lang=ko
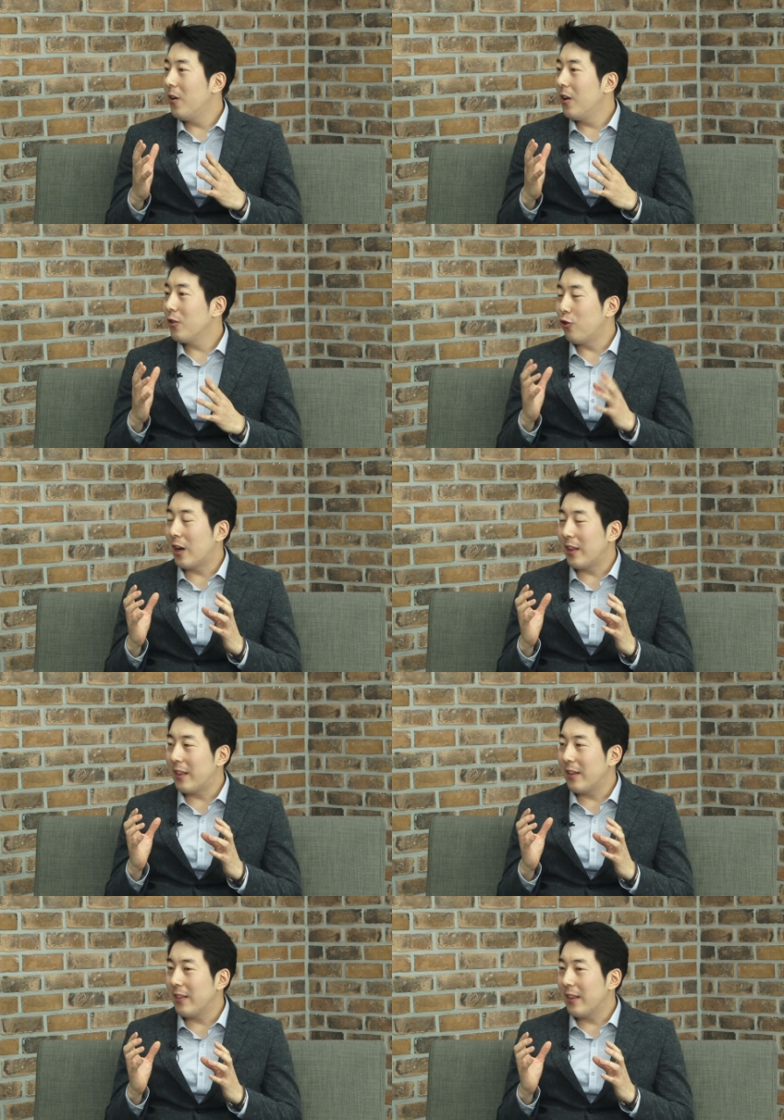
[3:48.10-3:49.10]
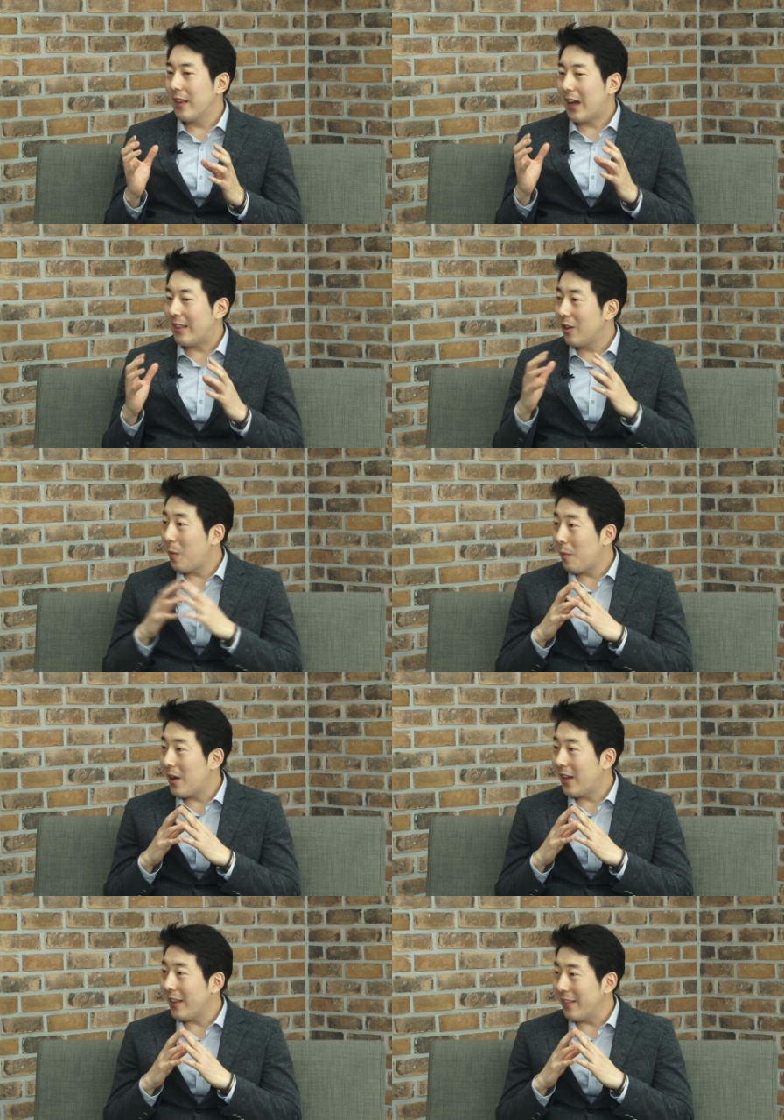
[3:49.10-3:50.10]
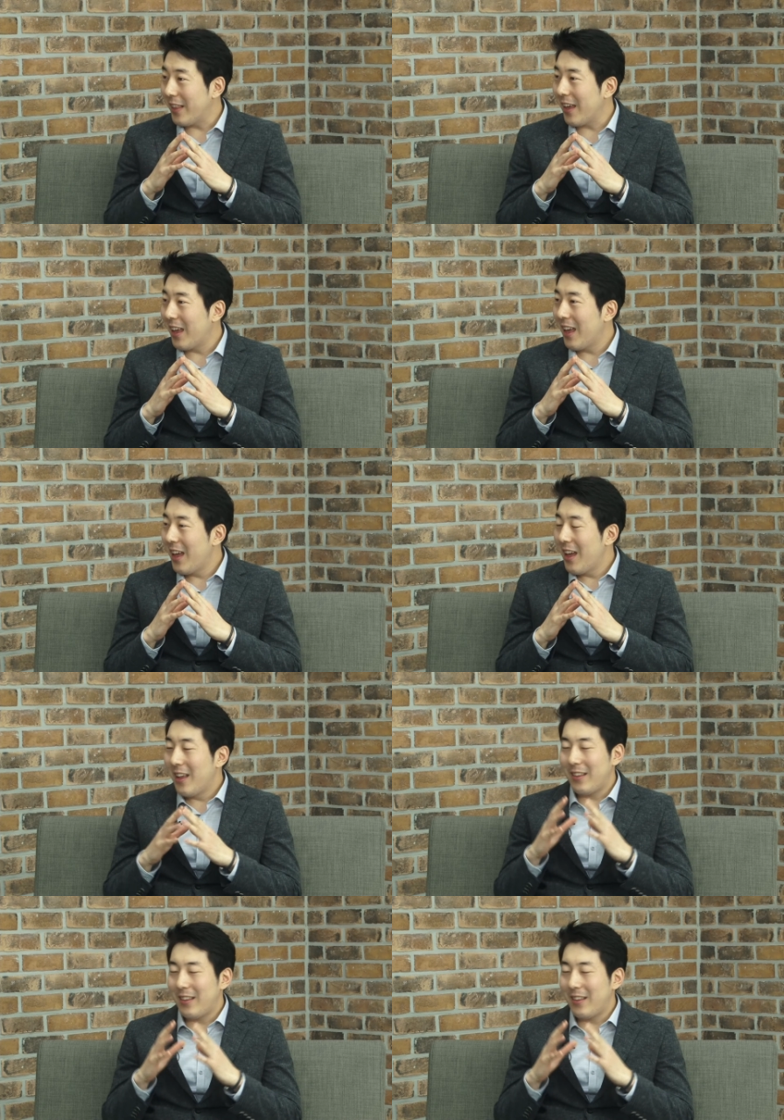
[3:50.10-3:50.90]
음. 둘간에는 같이 협업을 해야 되는데 그렇죠.